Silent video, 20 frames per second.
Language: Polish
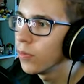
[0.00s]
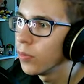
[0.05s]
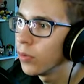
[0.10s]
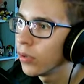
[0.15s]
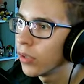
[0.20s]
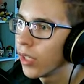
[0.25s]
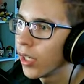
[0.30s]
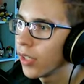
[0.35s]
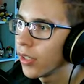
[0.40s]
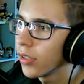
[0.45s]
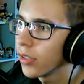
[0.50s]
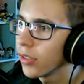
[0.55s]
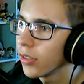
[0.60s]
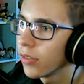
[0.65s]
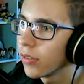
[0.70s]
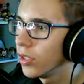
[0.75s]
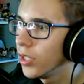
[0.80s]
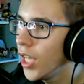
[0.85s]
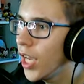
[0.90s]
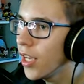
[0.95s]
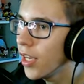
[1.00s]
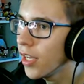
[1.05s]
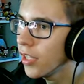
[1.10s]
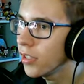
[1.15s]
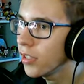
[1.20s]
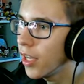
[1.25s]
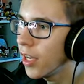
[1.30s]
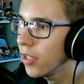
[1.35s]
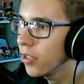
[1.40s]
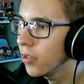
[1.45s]
butach. Gdzie
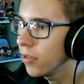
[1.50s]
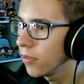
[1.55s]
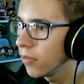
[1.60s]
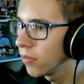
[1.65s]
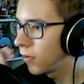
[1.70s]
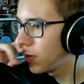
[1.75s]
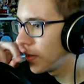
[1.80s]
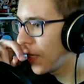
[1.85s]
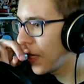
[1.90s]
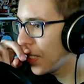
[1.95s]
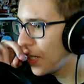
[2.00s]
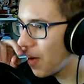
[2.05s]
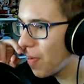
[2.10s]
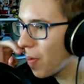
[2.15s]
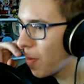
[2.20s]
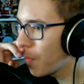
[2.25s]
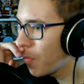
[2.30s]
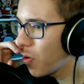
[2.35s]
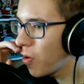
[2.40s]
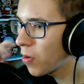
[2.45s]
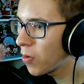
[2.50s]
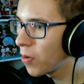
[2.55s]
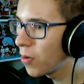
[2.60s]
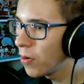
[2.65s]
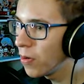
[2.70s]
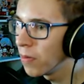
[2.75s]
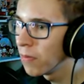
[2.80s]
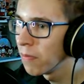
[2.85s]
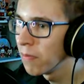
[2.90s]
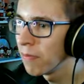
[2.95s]
jesteś? Ja nie mam
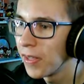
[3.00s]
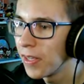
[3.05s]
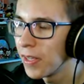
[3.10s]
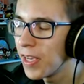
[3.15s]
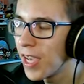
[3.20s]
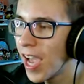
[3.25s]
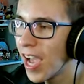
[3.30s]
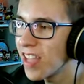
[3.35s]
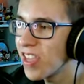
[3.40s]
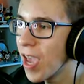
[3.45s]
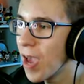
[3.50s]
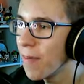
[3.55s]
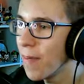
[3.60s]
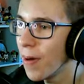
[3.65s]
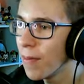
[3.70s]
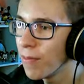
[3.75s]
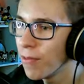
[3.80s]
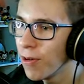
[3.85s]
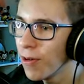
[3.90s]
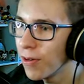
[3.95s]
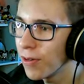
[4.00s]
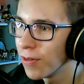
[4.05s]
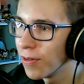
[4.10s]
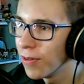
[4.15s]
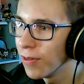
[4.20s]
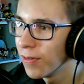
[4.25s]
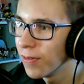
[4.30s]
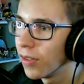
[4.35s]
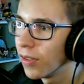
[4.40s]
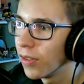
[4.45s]
łoku! Ja nie mam
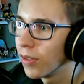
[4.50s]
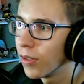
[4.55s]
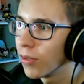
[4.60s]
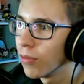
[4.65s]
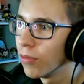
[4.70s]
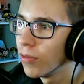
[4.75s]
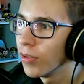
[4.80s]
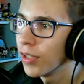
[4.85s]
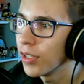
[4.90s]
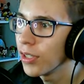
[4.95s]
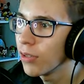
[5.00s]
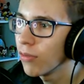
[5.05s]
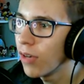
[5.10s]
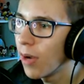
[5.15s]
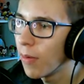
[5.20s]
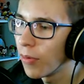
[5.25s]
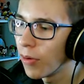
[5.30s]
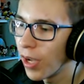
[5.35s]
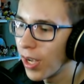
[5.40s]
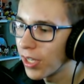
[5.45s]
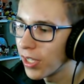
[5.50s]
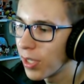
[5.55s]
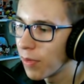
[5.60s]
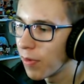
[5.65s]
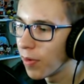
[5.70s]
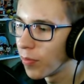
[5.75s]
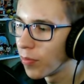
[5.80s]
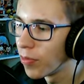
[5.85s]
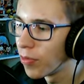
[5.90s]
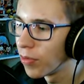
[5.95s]
łuku. Ogólnie słabo, jak nie
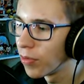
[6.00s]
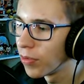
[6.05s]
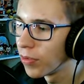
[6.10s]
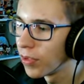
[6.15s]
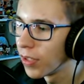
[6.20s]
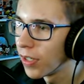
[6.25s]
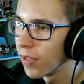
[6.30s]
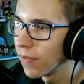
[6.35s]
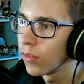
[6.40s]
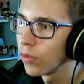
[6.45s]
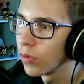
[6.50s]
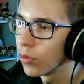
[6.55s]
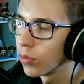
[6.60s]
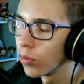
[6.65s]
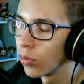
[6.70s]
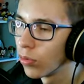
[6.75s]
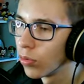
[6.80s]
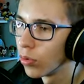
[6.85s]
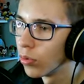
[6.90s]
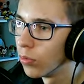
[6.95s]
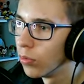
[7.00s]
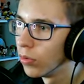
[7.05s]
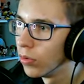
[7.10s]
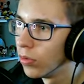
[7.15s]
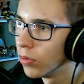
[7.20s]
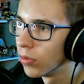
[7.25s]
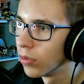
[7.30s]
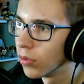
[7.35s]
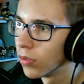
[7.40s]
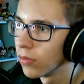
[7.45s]
mam łuku, nie? Co to
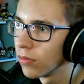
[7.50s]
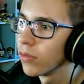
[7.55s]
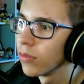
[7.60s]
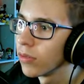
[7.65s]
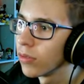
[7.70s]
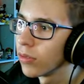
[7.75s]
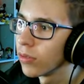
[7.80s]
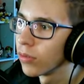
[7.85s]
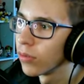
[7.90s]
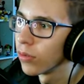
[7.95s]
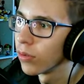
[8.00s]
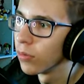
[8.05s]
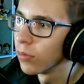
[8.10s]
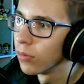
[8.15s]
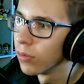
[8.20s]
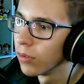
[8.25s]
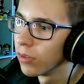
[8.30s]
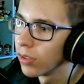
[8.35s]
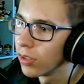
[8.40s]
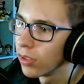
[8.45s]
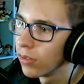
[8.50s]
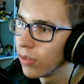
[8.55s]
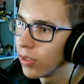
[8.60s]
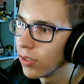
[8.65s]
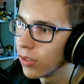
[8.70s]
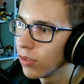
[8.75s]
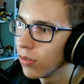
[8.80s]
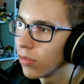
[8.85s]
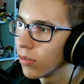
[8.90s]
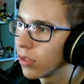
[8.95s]
było? Co to były za
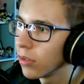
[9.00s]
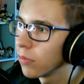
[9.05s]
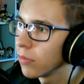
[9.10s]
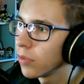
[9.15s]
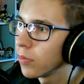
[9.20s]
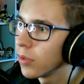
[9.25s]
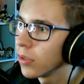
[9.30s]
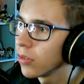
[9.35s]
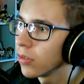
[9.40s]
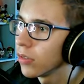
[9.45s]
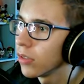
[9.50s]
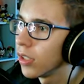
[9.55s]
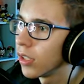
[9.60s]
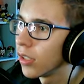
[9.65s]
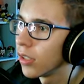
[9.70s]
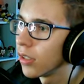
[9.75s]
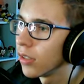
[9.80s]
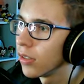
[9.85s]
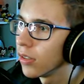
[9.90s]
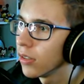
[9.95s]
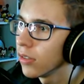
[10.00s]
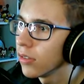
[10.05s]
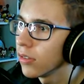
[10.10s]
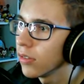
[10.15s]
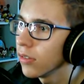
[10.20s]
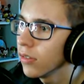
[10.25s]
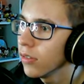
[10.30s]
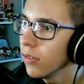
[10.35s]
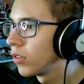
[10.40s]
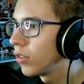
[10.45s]
dźwięki? O, tam chyba coś dalej
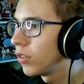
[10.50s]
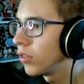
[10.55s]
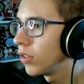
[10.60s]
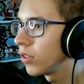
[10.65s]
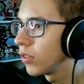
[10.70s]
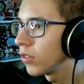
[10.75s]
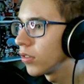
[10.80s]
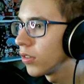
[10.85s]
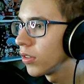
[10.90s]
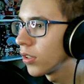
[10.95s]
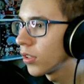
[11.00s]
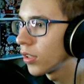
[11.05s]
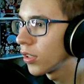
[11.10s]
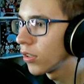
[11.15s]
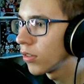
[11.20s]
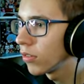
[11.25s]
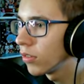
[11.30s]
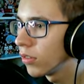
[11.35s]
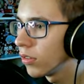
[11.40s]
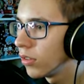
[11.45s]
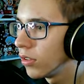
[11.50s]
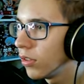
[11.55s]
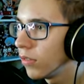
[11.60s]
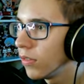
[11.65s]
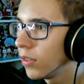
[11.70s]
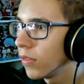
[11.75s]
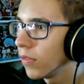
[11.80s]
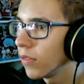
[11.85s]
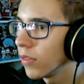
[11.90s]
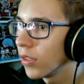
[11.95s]
jest, co? Nie, coś takiego
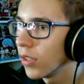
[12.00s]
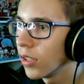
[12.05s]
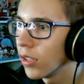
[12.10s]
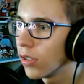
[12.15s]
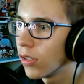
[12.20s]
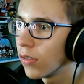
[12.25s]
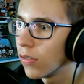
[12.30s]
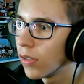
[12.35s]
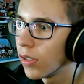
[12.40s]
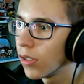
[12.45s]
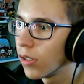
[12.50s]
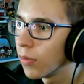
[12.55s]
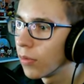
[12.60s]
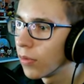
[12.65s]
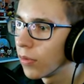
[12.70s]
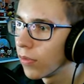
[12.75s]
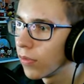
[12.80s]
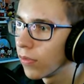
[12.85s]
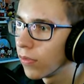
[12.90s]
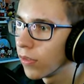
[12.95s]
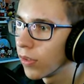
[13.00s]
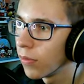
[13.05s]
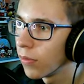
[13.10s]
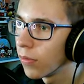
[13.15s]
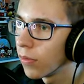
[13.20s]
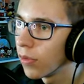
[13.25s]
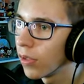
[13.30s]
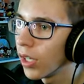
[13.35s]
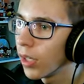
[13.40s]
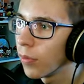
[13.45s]
dziwnie wygenerowało, powiem wam.
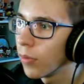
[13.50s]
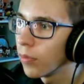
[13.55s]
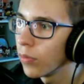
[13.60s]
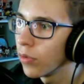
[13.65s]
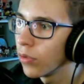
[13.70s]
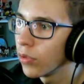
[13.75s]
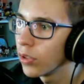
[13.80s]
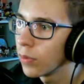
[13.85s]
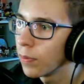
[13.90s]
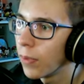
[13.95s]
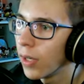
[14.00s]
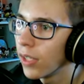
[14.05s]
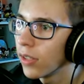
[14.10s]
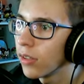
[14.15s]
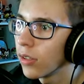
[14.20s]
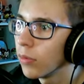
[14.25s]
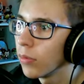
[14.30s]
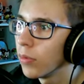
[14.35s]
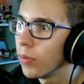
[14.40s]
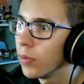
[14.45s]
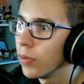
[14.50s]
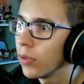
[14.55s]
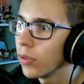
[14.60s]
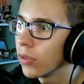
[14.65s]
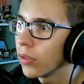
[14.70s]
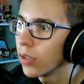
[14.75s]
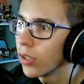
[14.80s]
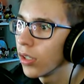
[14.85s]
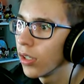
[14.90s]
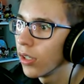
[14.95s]
No, jakbym tu spadł, to by było
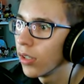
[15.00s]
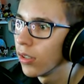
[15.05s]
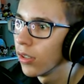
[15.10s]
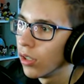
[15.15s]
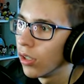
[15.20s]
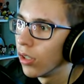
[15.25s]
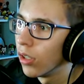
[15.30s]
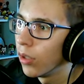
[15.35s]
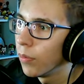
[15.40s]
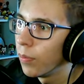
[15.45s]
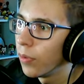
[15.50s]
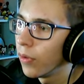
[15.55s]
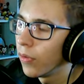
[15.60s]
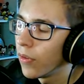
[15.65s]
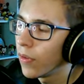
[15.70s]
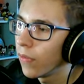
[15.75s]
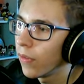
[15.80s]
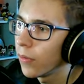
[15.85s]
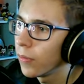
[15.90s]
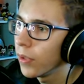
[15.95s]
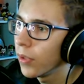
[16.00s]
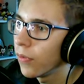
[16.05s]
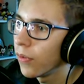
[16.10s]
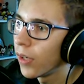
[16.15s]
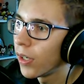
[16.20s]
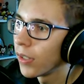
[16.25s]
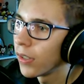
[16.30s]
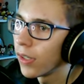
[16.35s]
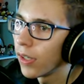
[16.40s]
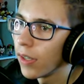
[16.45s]
trochę... No, powiem wam, nie
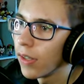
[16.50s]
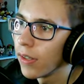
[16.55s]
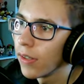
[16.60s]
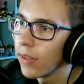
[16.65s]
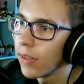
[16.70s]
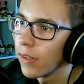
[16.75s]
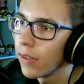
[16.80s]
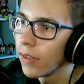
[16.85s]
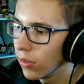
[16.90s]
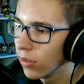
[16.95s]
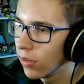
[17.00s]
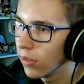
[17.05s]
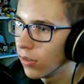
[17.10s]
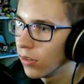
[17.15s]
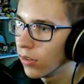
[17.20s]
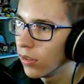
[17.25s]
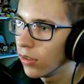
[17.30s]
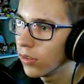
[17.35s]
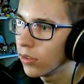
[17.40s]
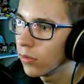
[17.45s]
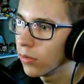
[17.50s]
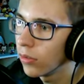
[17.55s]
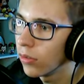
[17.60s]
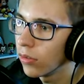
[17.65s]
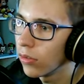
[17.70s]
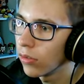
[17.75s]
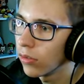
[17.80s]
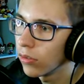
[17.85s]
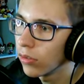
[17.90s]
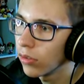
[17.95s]
fajnie. Ja sobie
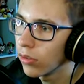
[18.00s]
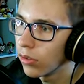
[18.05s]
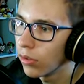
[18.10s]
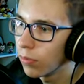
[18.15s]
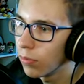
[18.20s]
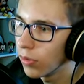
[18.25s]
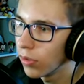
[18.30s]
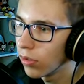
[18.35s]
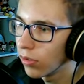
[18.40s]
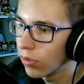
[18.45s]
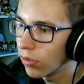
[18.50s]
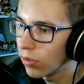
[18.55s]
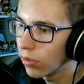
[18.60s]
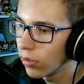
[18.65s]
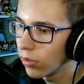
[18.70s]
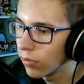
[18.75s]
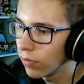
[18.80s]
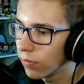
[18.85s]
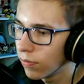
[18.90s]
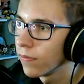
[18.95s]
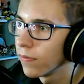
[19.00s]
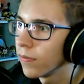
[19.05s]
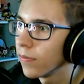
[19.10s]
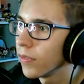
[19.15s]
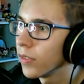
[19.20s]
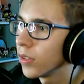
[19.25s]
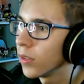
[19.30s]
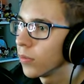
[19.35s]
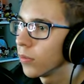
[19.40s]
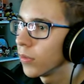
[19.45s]
to rozkopię trochę.
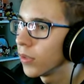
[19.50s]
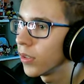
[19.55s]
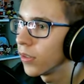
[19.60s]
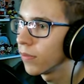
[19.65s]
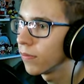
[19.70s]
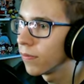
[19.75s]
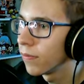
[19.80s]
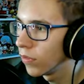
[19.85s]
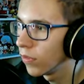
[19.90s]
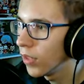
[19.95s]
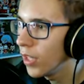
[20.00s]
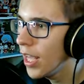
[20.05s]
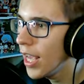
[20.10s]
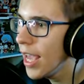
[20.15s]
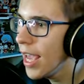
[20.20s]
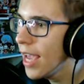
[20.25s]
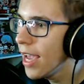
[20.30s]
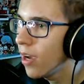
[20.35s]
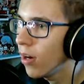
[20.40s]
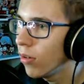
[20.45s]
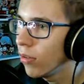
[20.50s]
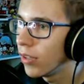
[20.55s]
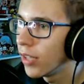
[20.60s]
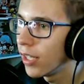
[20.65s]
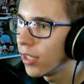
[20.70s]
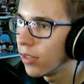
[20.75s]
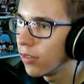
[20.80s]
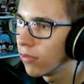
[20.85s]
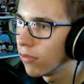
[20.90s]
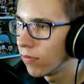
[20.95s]
Dobra. E,
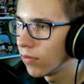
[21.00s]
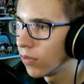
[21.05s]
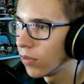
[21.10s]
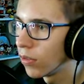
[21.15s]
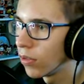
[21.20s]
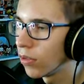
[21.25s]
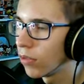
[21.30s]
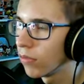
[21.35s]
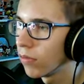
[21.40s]
oddaj. No,